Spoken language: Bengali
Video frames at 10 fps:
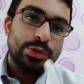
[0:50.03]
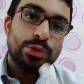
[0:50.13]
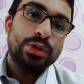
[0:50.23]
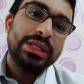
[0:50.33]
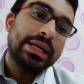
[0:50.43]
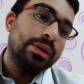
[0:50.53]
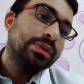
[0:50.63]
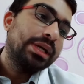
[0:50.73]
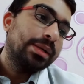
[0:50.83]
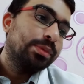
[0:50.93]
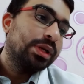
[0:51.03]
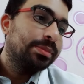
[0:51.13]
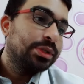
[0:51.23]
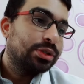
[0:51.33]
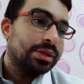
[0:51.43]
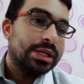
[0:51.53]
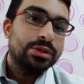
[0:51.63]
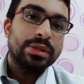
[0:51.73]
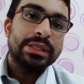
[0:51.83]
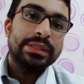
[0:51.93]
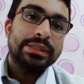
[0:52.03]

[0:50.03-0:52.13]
ছোটে কালো দাগ পড়ার বিষয়ে আসলে